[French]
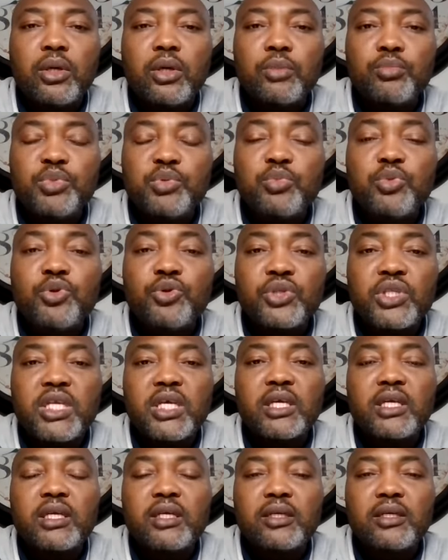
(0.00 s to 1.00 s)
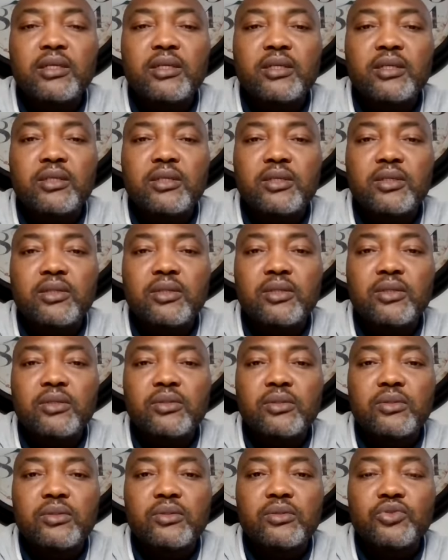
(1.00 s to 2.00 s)
euh, bibliothèque
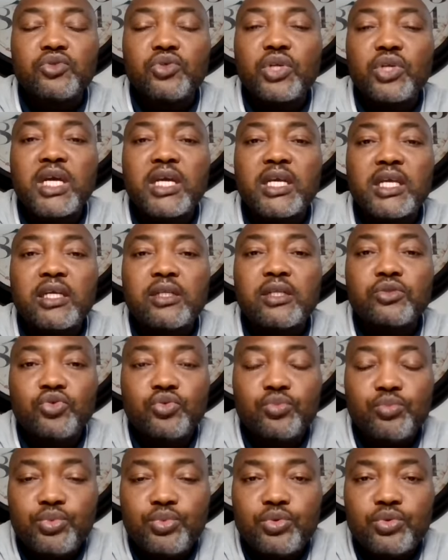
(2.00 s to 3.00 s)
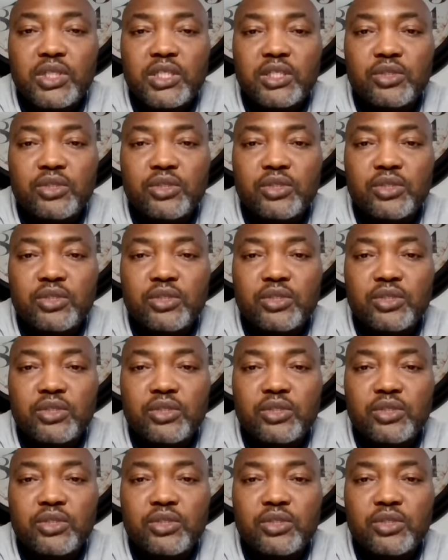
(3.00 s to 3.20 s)
sur laquelle tu peux